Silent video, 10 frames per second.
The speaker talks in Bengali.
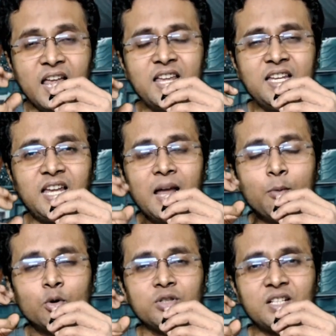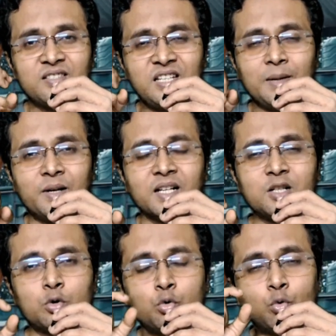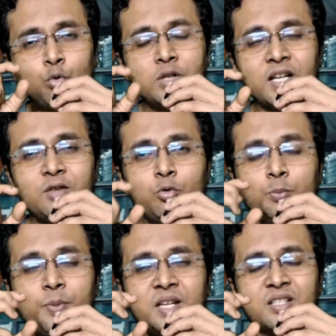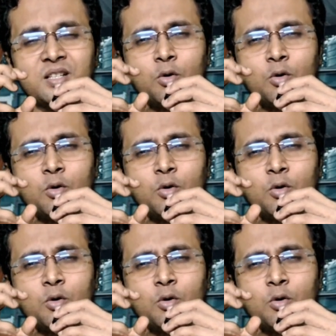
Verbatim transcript: এই গেম অন যে সিনেমাটা না শুরুতে কিন্তু বেশ